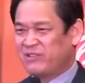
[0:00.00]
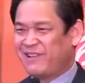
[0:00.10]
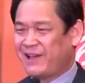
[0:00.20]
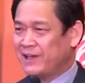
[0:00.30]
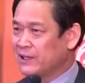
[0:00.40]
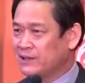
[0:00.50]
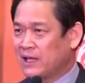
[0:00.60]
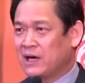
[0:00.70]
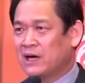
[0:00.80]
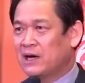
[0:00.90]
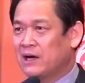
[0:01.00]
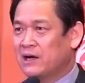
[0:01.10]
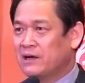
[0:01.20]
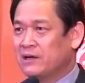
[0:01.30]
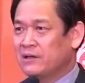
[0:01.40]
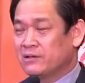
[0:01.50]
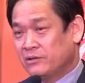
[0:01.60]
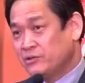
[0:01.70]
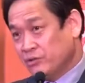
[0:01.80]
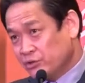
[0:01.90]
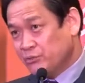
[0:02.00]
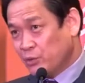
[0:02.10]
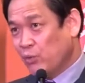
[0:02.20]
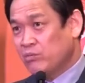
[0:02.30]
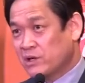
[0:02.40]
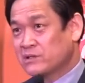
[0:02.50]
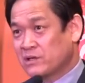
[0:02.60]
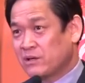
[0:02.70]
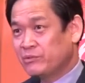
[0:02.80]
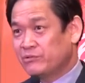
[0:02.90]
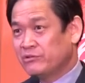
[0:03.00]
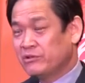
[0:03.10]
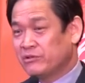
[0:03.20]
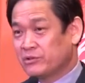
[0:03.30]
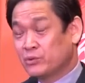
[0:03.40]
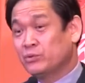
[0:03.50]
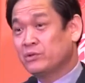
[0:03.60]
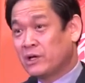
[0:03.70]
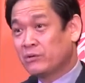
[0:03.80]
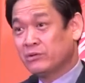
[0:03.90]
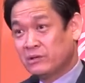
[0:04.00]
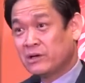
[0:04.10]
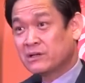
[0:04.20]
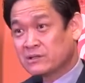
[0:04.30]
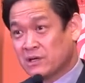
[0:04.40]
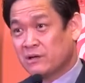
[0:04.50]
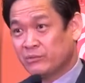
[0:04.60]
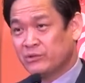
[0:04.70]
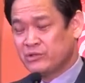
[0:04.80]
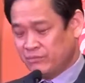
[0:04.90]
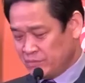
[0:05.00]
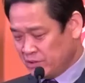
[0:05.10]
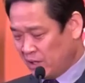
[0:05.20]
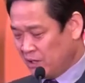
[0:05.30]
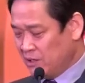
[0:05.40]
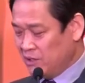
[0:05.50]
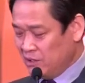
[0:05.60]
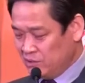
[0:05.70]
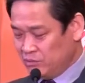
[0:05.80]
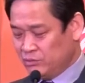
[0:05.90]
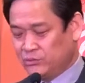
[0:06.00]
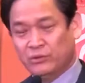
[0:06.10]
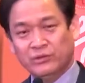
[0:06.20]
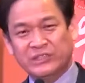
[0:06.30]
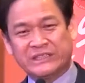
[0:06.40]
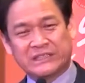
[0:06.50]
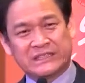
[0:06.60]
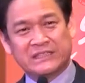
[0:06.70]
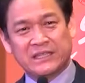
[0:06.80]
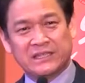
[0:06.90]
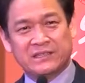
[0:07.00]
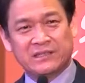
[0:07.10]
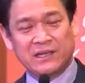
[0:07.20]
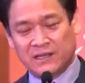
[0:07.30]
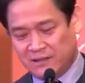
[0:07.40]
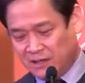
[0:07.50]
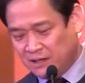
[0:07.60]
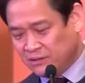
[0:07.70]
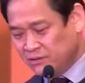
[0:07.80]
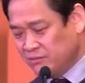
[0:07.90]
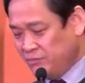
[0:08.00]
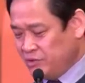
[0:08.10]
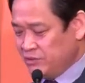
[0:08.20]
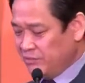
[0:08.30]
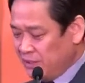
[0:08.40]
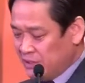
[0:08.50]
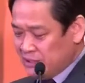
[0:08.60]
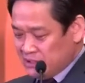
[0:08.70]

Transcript: 들어가야겠다. 그래서 열심히 공부하는 사람이 있고요. 그래서 좋은 대학교 들어가는 사람도 있습니다. 또 좋은 직장에 들어가겠다라는 어떤 믿음의